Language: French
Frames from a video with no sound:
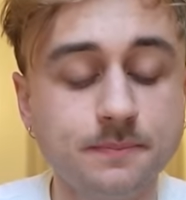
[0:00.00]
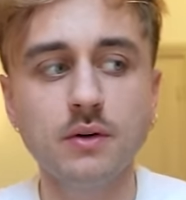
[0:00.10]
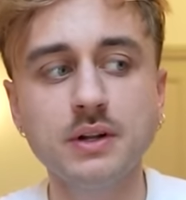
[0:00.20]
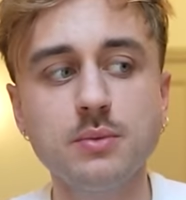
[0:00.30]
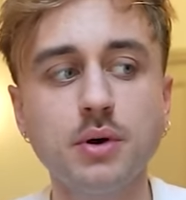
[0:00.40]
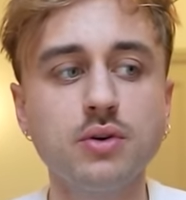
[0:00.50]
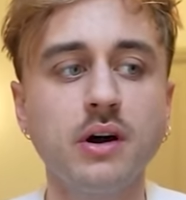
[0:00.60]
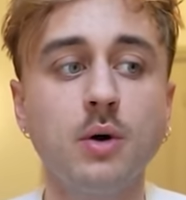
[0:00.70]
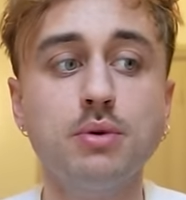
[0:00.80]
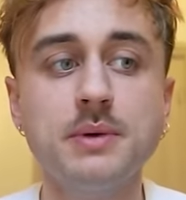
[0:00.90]
En fait, le burger a
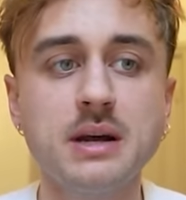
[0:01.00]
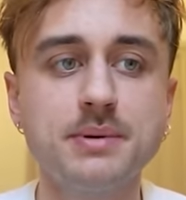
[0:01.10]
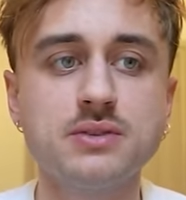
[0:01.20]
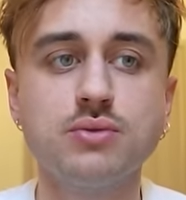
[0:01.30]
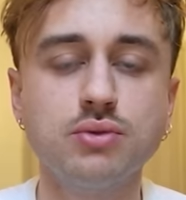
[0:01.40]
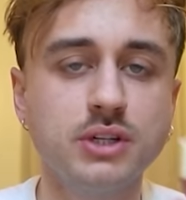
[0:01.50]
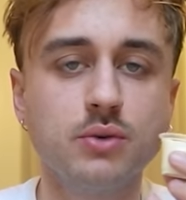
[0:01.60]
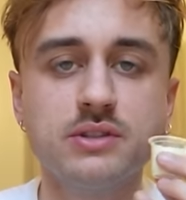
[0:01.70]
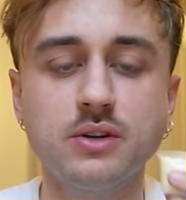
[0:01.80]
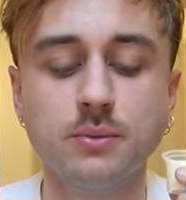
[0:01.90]
embaumé la pièce, du coup j'ai cru
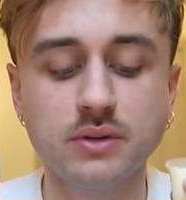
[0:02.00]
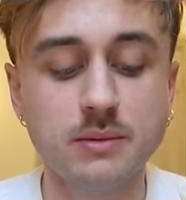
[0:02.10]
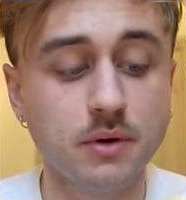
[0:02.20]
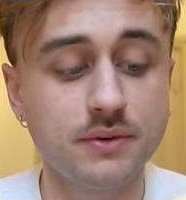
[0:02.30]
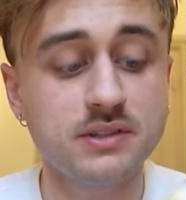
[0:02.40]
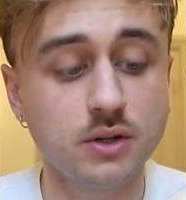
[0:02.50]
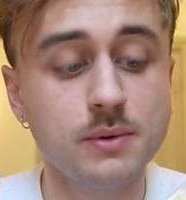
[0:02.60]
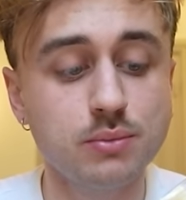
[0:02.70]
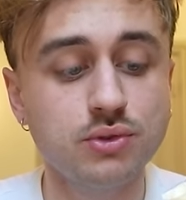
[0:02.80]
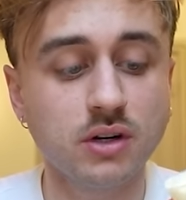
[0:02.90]
que c'était dans mon nez, mais en fait c'est dans
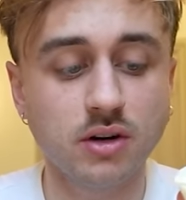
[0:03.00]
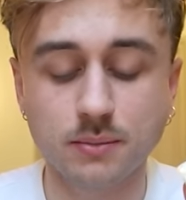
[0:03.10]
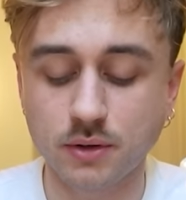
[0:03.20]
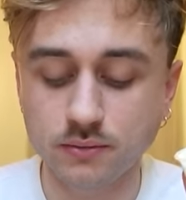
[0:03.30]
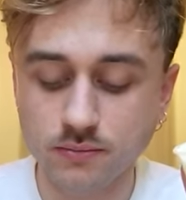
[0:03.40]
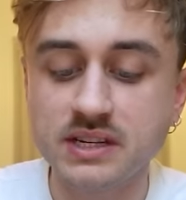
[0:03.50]
ma bouche, hein, clairement.